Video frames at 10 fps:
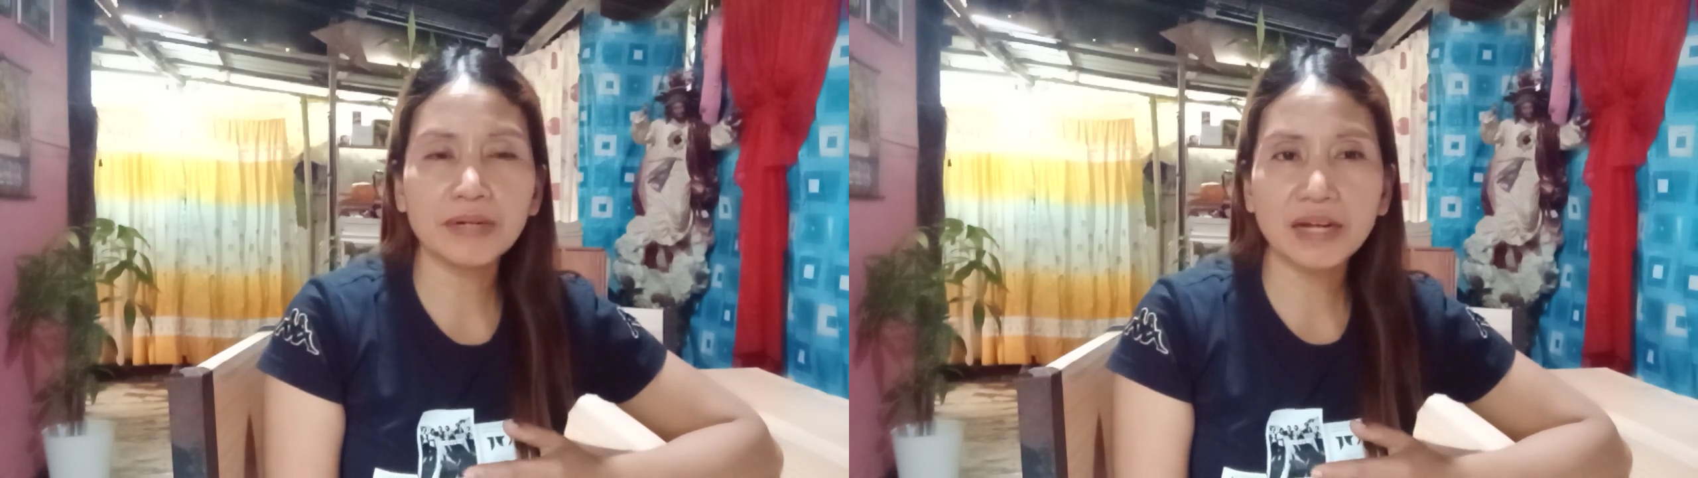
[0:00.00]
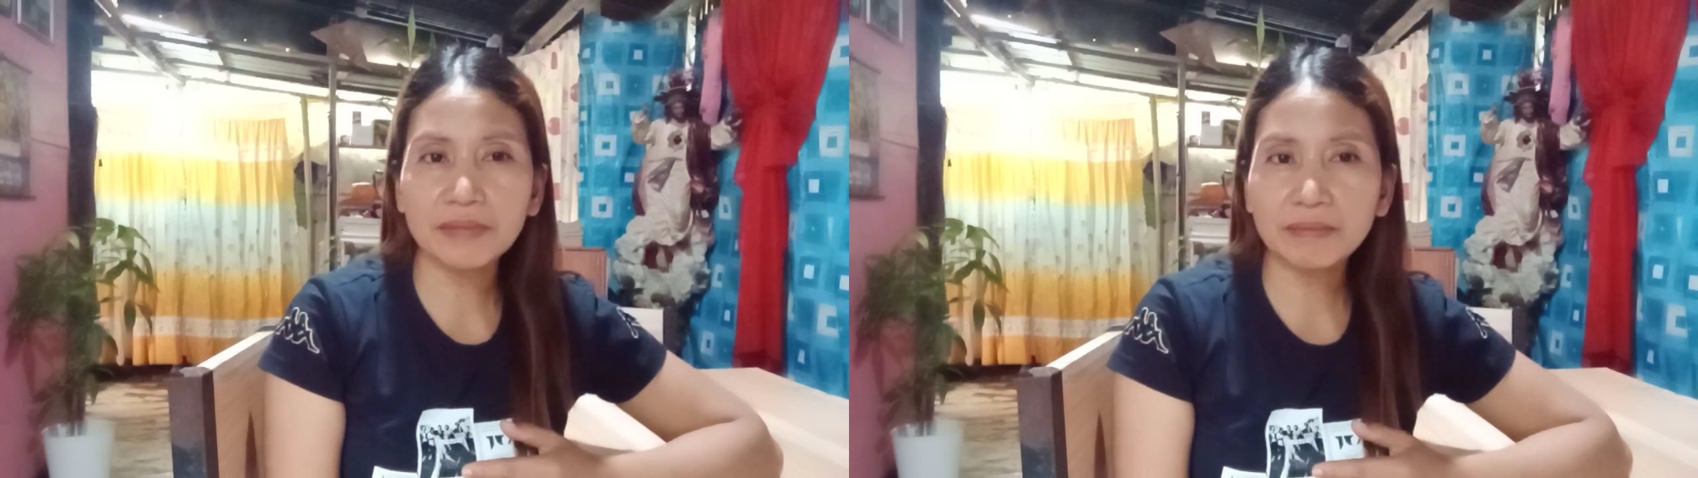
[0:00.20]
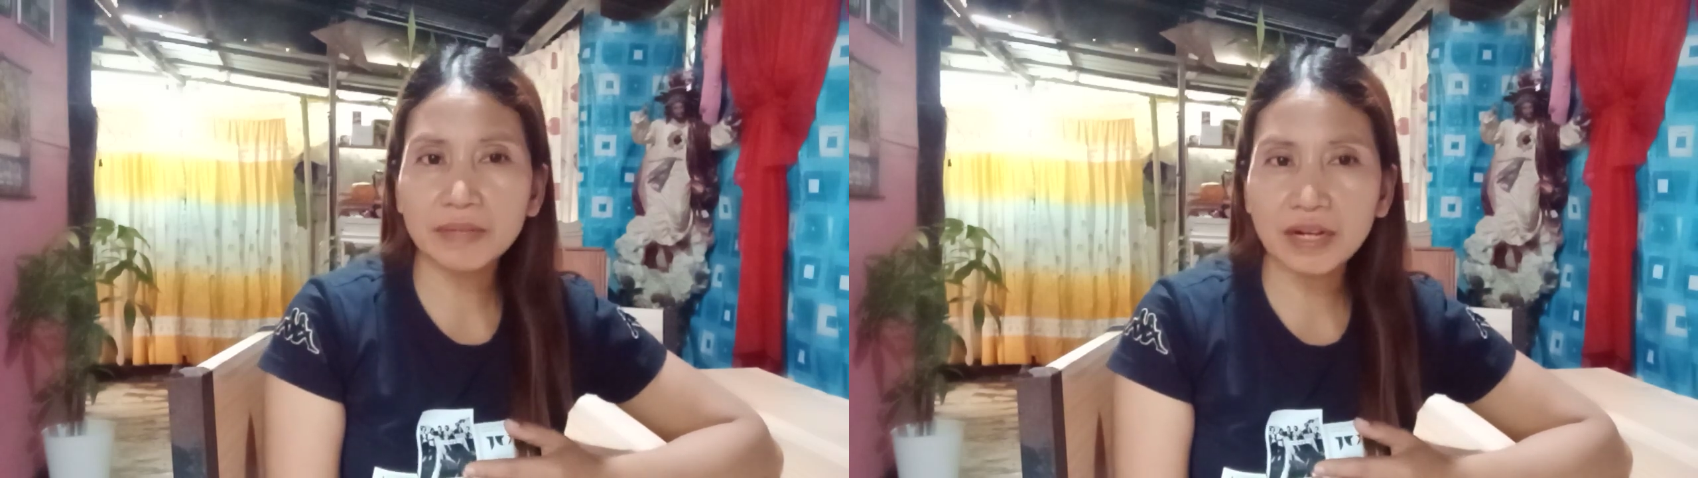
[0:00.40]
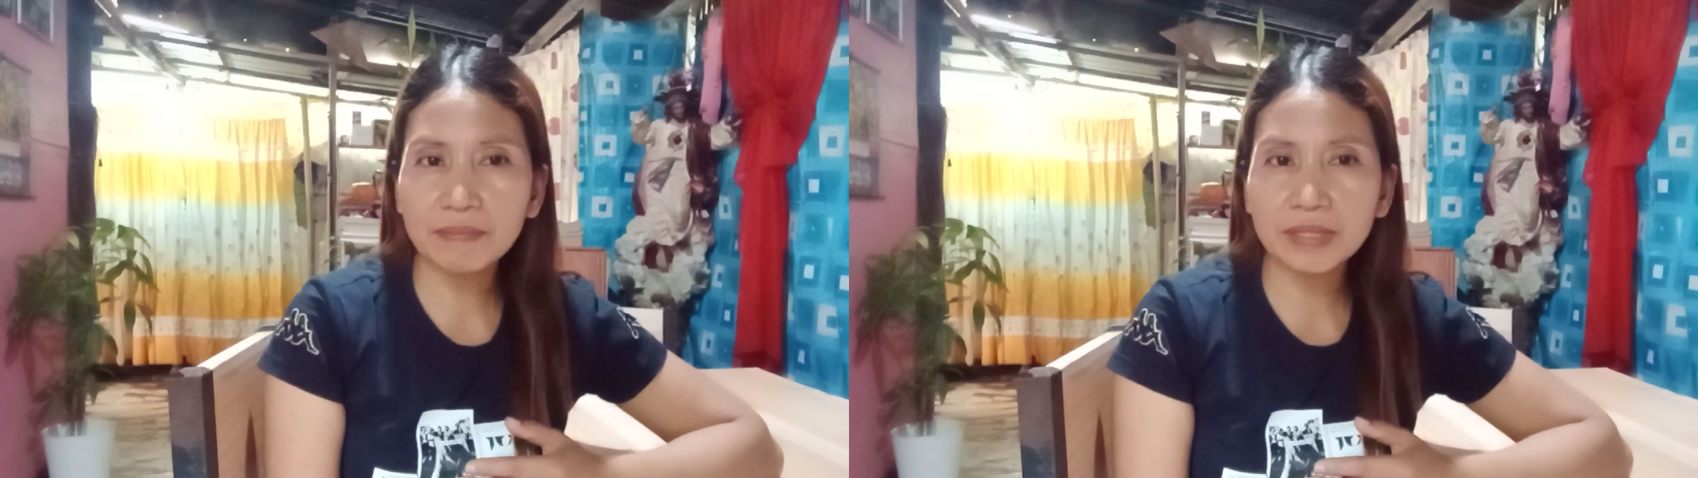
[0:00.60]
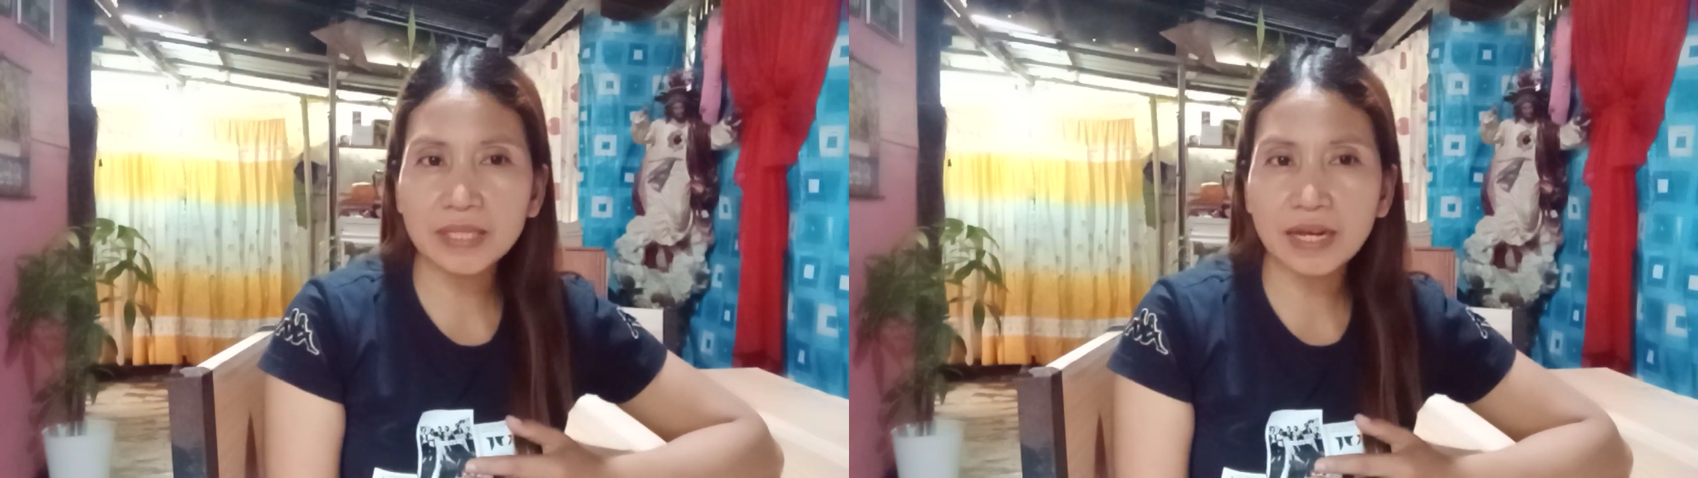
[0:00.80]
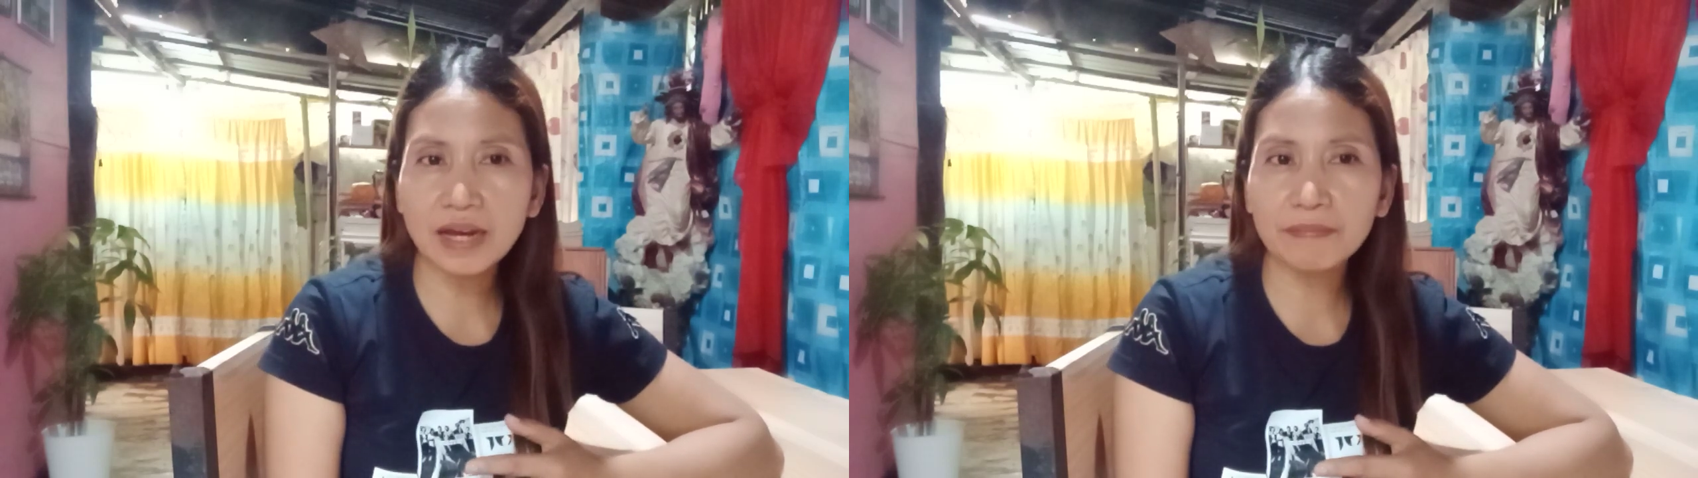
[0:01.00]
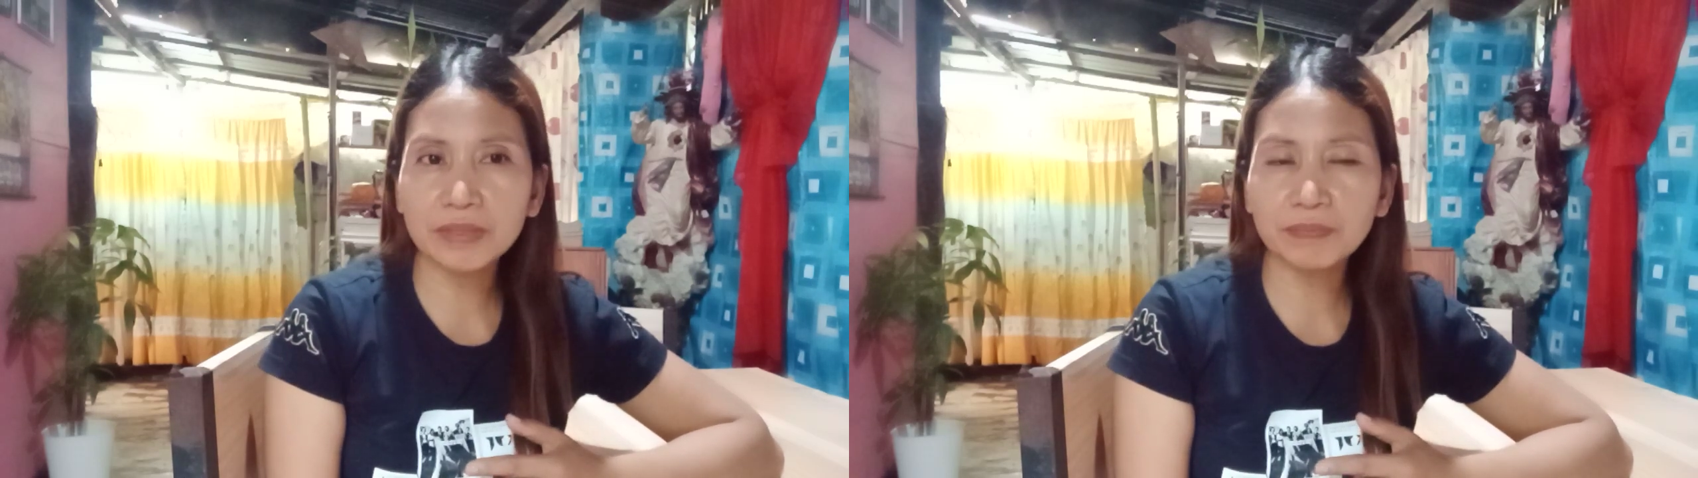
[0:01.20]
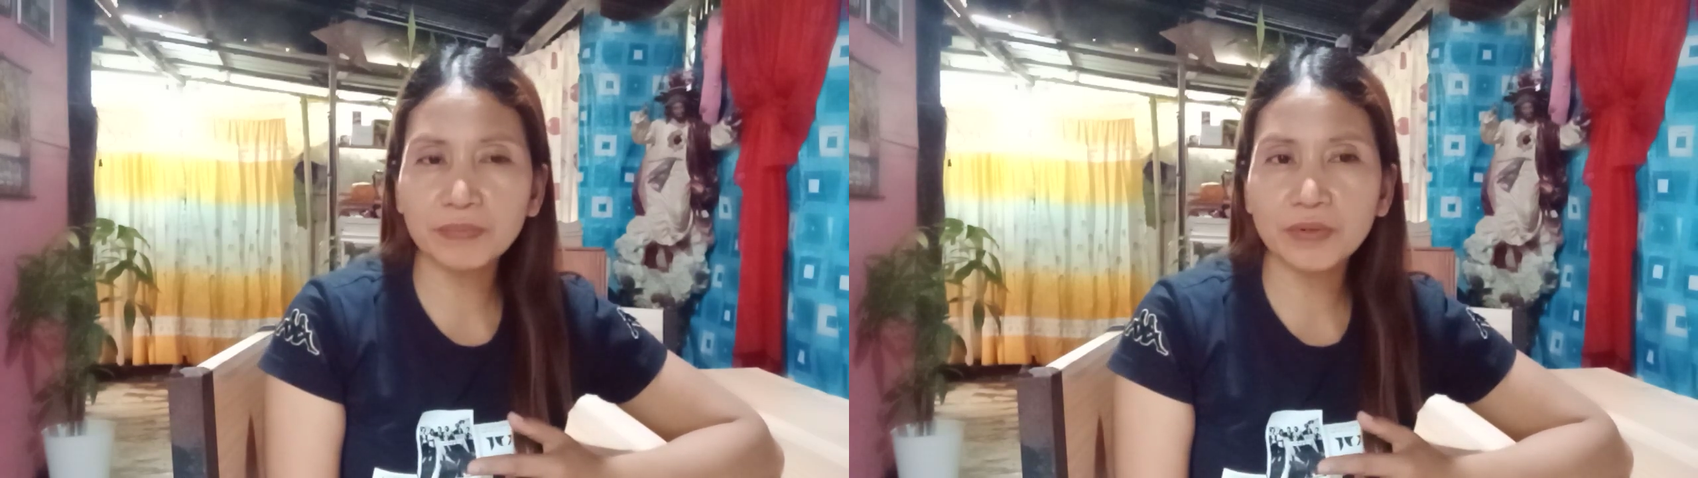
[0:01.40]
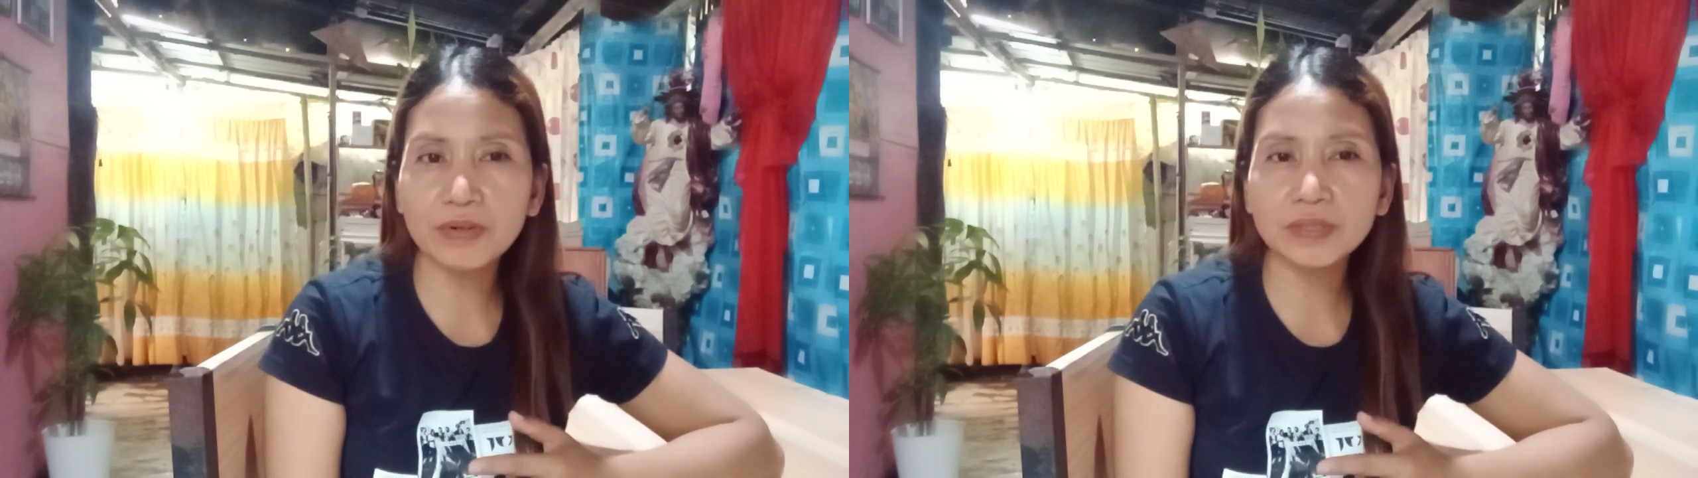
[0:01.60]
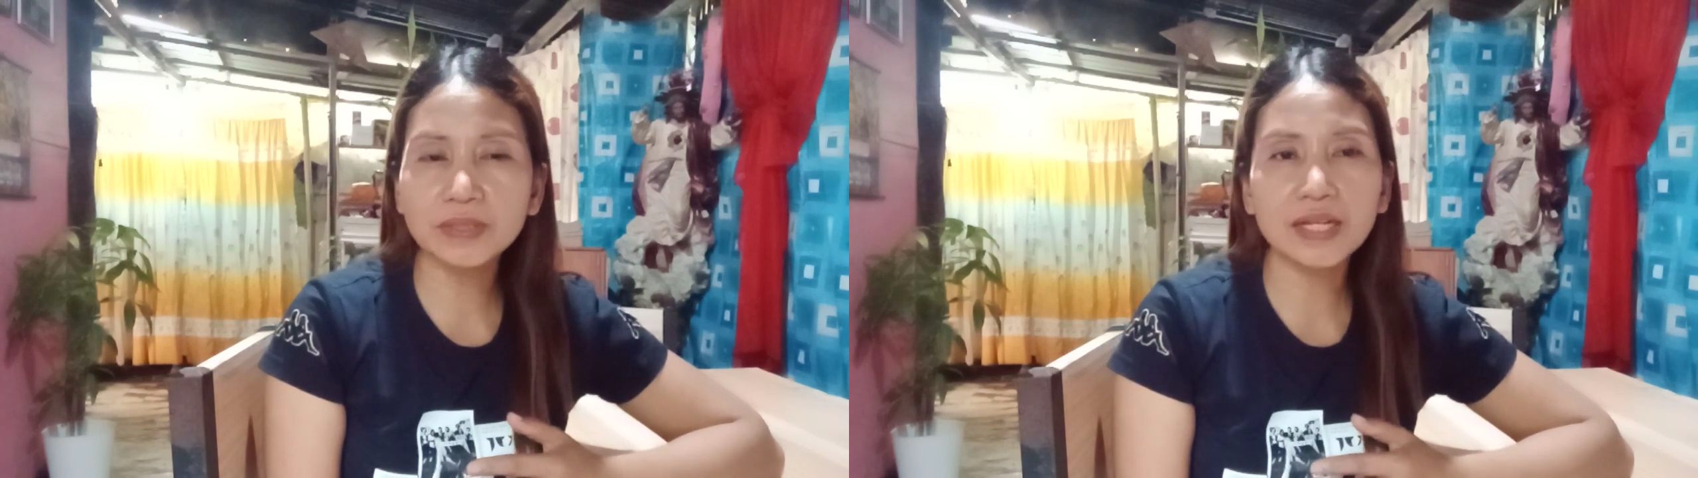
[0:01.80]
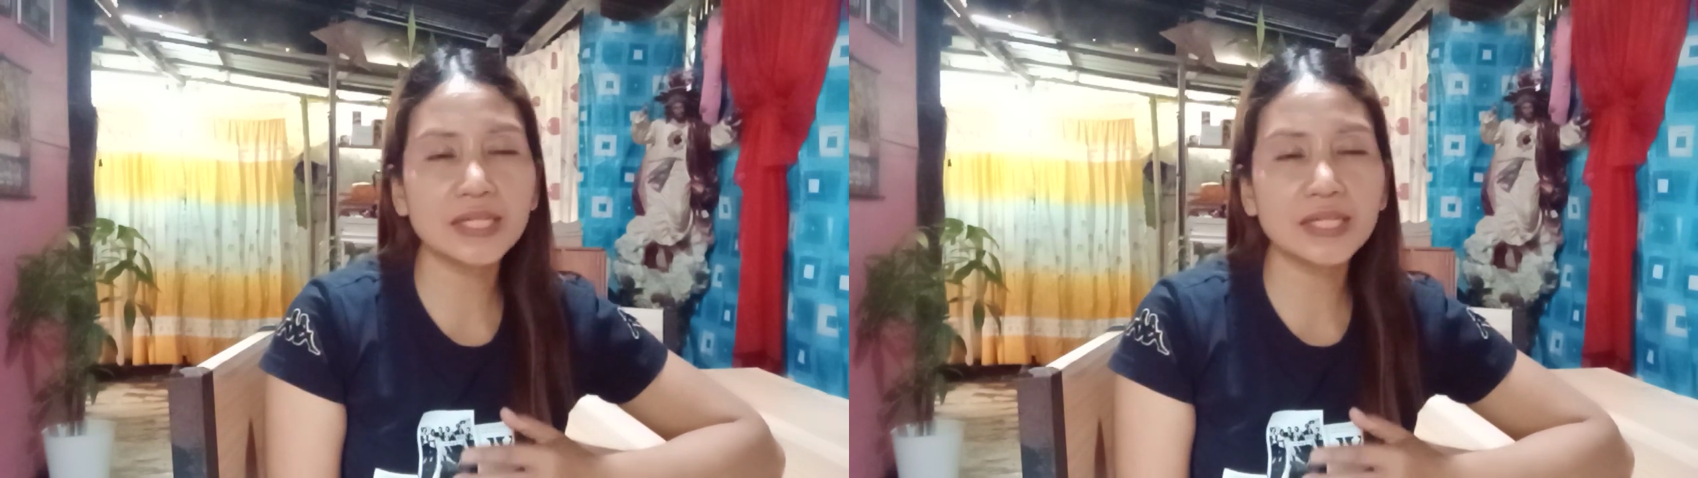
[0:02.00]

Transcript: Maraming maraming salamat po dahil